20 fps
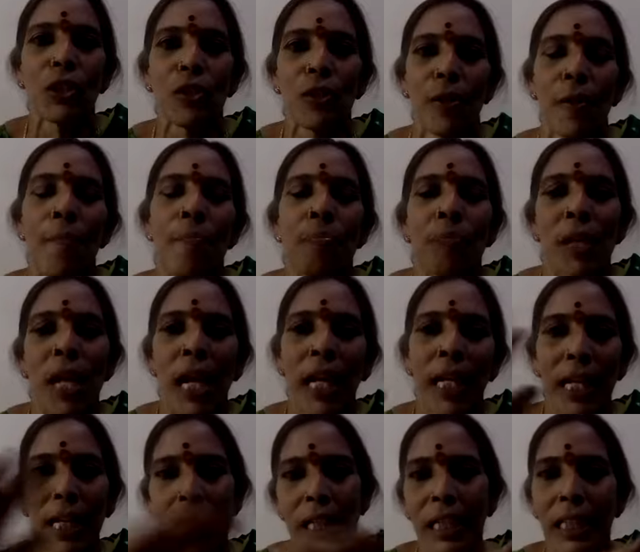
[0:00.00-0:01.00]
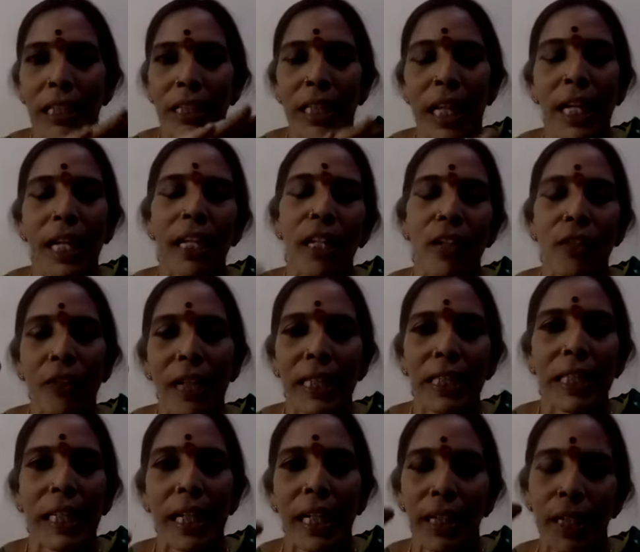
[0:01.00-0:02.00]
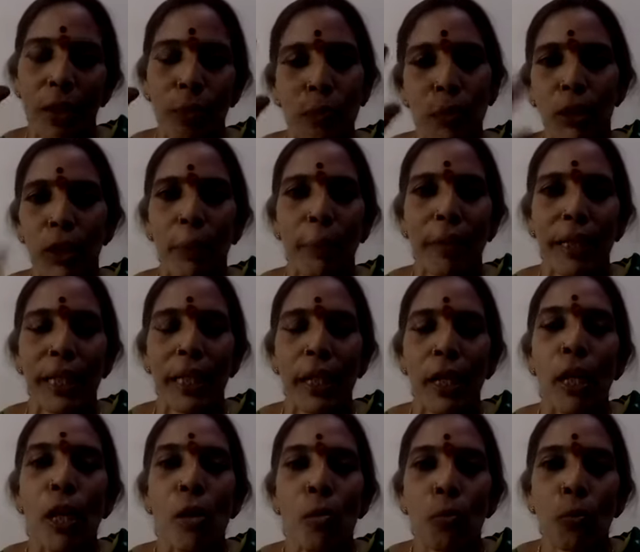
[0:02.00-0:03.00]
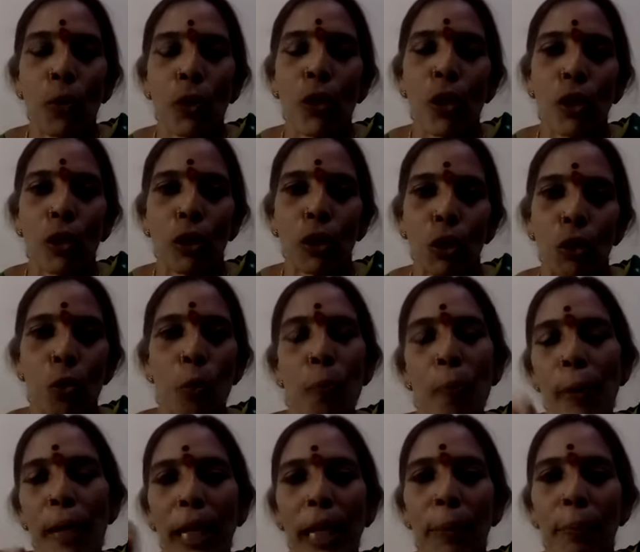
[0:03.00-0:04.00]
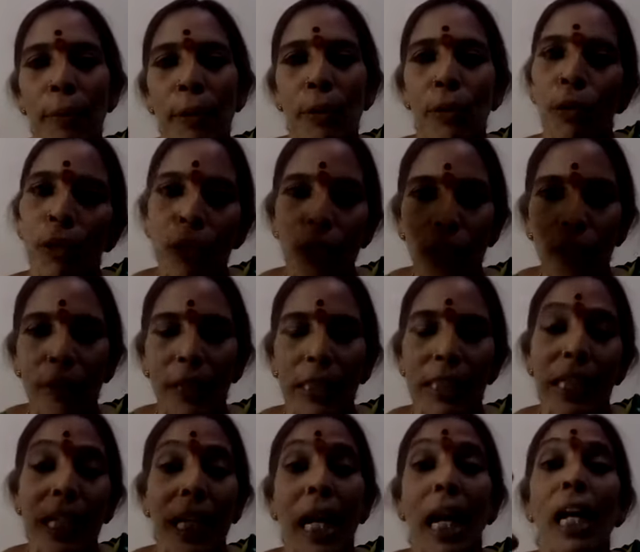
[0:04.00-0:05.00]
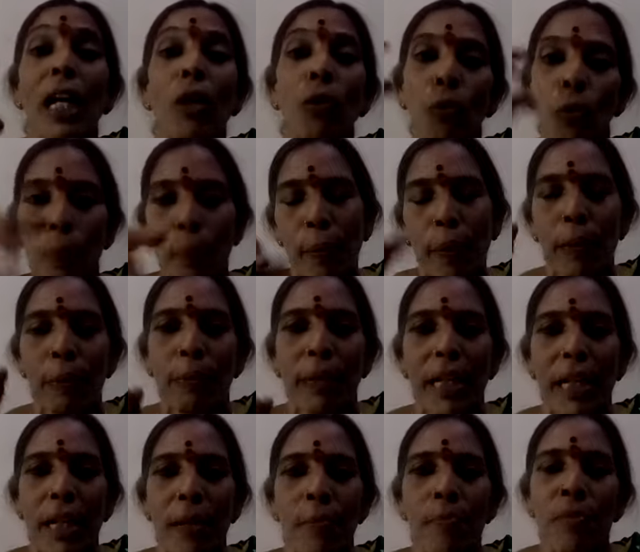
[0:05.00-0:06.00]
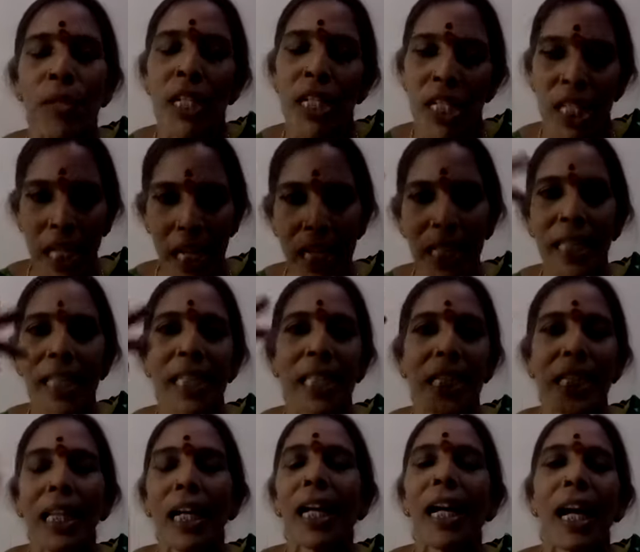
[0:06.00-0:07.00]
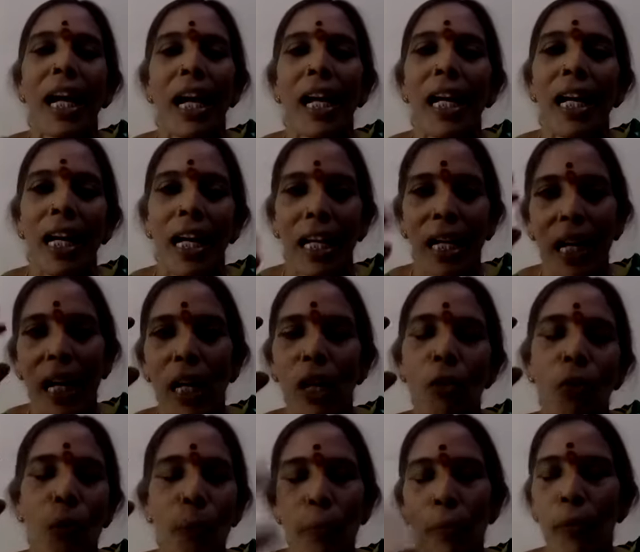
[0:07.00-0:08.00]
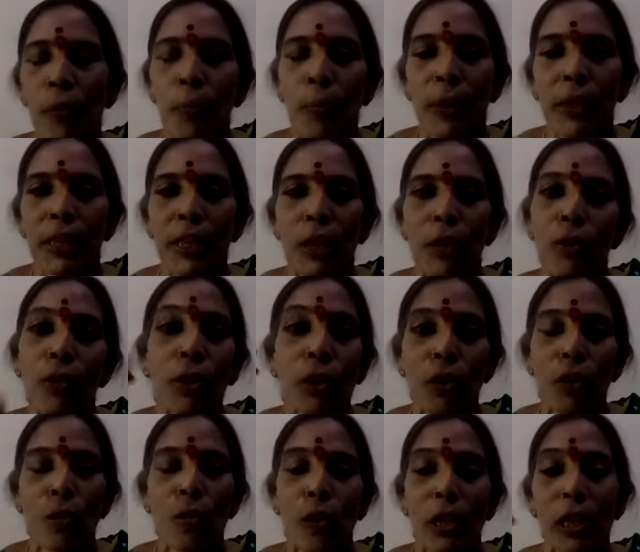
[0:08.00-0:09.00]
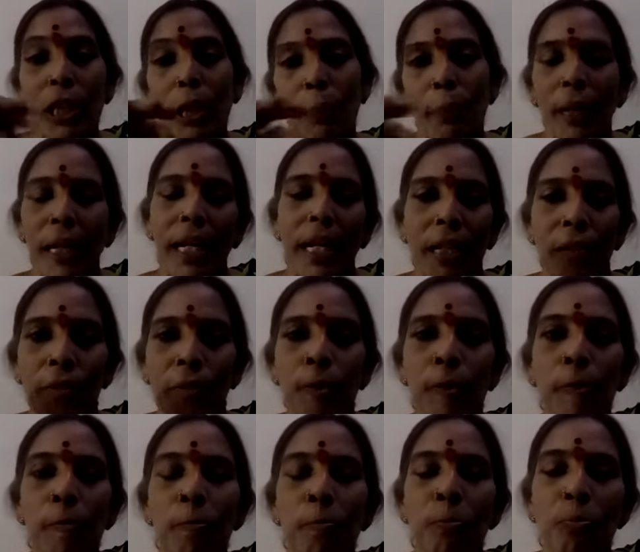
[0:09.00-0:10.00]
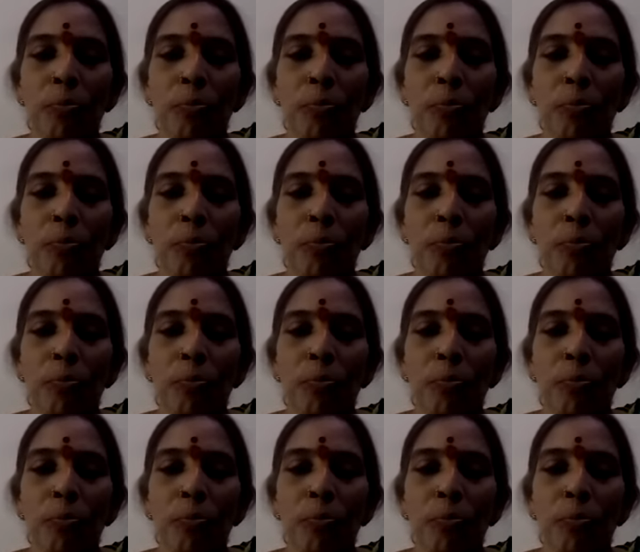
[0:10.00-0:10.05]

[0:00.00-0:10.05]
రోజులు ఆ రకంగా జాడీలు వాసన గట్టి మూత పెట్టి మూడో రోజున ఉప్పు కలిపి రోట్లో వేసి రాళ్ళ ఉప్పు అనమాట సహసిద్ధంగా ఆ రాళ్ళ ఉప్పును పోసి రోట్లో కొంత ప్రకారం